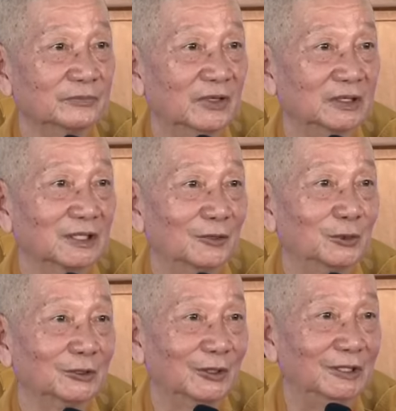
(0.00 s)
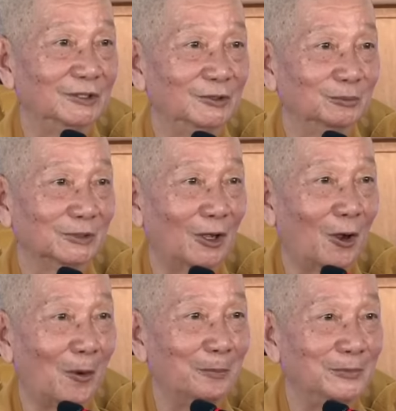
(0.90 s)
Phật giáo Nguyên Thủy chúng ta
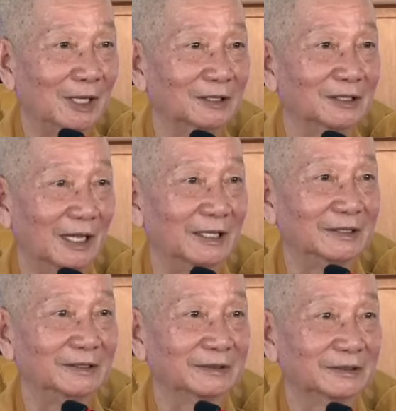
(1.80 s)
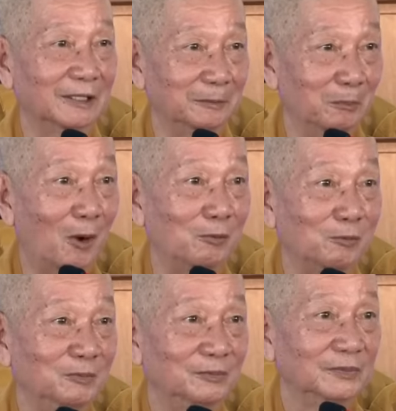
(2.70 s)
hợp nhất lại thành một.
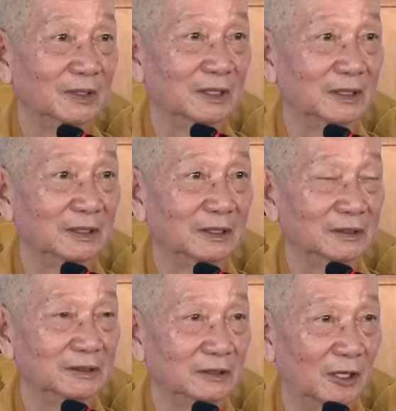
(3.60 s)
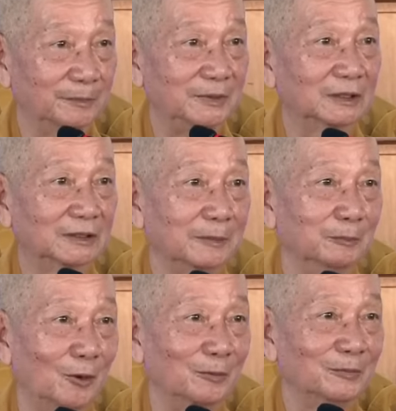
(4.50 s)
Hợp nhất
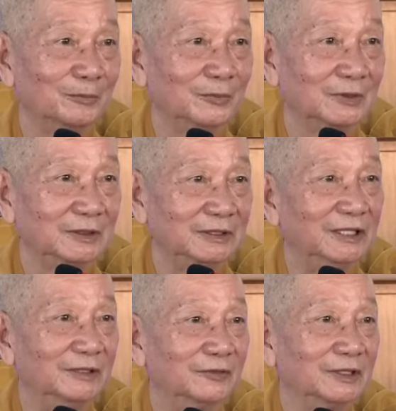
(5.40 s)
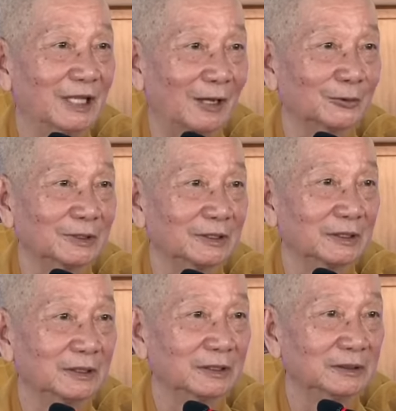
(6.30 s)
thành một, nhìn với nhau nữa
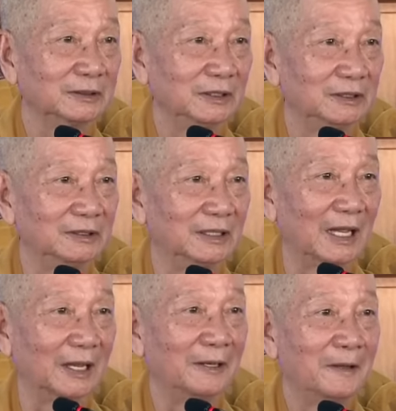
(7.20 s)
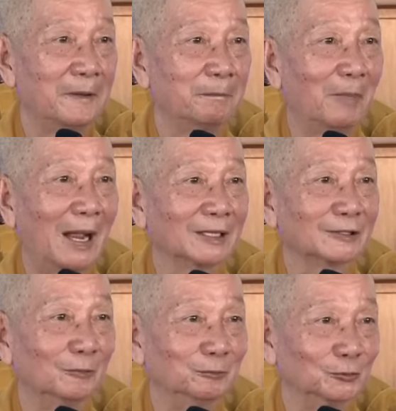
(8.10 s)
như là
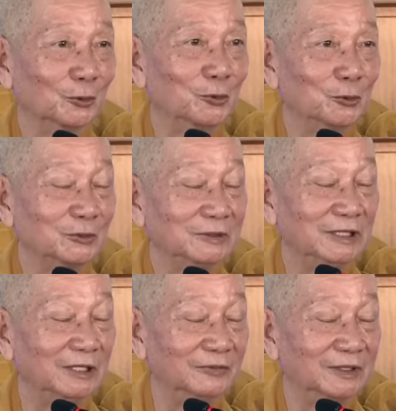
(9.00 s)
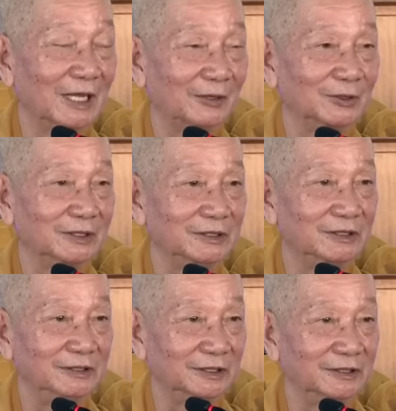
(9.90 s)
bạn đồng tu, nhìn với nhau nữa
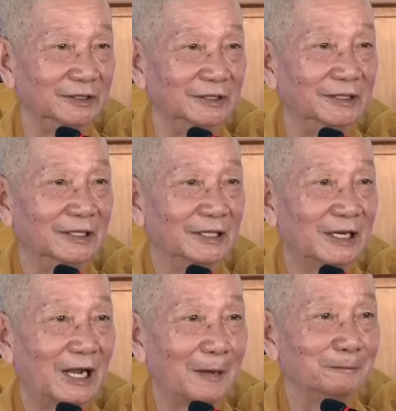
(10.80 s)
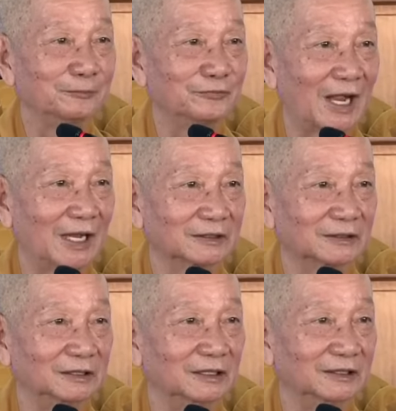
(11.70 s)
như những người khám phá
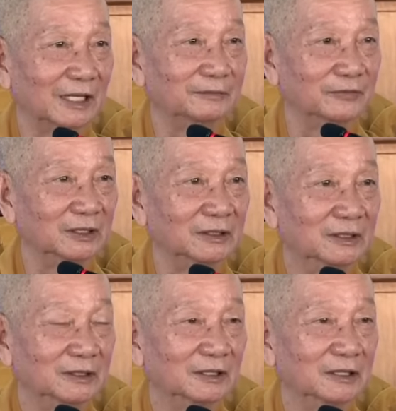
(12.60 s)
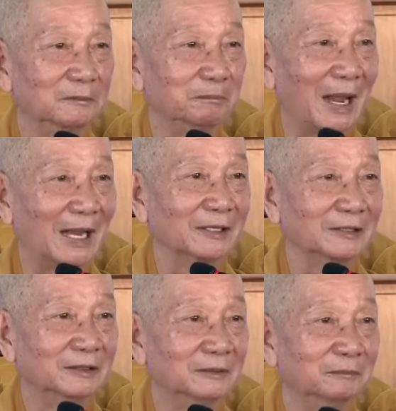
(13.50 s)
từng lĩnh vực, từng
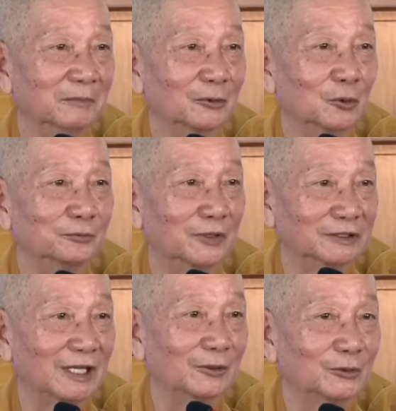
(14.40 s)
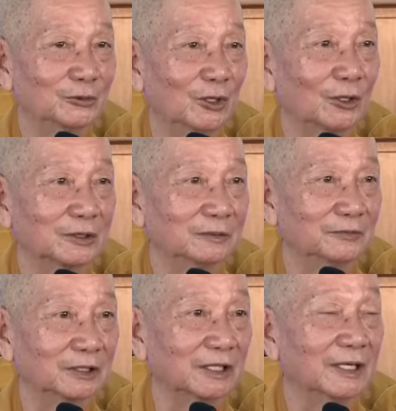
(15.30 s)
mảng mà của Phật giáo do
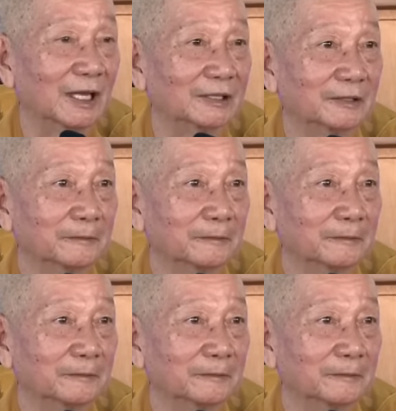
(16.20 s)
Đức Phật để lại.